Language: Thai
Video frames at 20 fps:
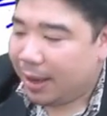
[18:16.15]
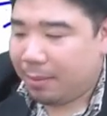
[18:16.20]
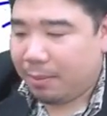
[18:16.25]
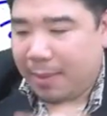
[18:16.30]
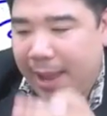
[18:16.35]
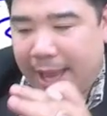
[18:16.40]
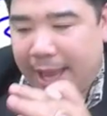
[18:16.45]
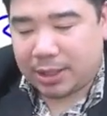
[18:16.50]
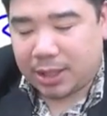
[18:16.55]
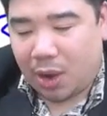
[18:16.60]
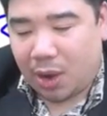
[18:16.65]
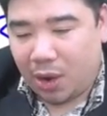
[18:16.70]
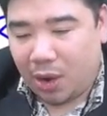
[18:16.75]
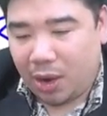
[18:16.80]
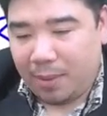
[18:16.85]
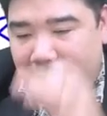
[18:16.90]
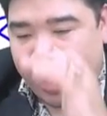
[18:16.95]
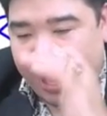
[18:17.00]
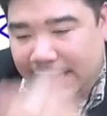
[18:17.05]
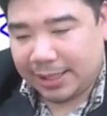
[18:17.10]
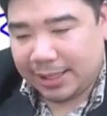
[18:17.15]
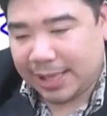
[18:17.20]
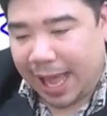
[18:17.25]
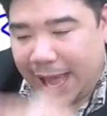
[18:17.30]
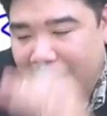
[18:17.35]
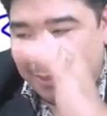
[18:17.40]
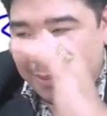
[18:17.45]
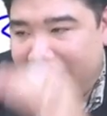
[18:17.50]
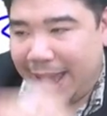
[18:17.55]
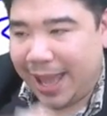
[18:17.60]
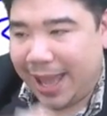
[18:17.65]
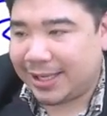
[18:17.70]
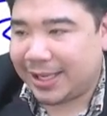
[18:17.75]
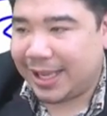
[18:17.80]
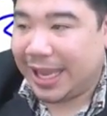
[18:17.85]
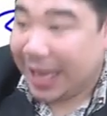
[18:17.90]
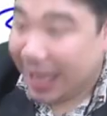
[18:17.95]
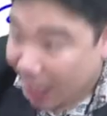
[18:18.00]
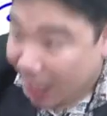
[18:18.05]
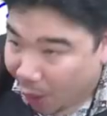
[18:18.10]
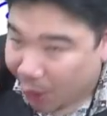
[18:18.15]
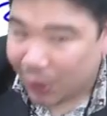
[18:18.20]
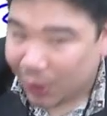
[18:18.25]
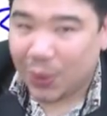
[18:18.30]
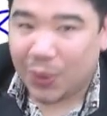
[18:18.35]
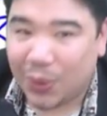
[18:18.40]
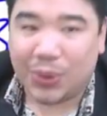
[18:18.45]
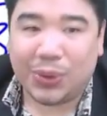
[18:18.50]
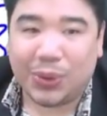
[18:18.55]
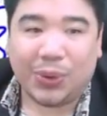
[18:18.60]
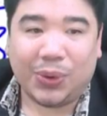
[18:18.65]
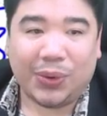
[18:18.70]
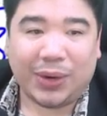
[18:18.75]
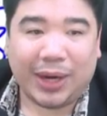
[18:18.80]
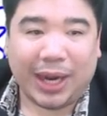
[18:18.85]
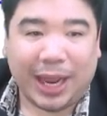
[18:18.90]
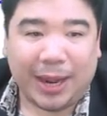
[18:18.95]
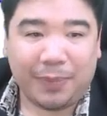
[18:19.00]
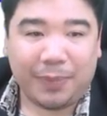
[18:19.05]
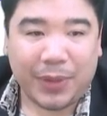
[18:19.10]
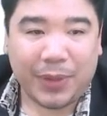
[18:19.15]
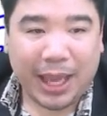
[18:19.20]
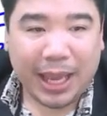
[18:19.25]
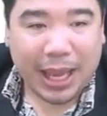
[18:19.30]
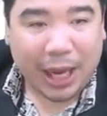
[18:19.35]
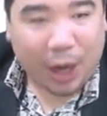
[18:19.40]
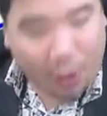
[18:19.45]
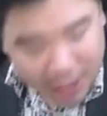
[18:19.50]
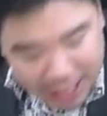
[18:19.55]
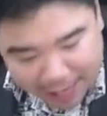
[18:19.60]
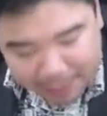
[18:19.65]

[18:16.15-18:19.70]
แม่สองแม่สามแม่สี่ลองดูคุณครูนะครับขอญาต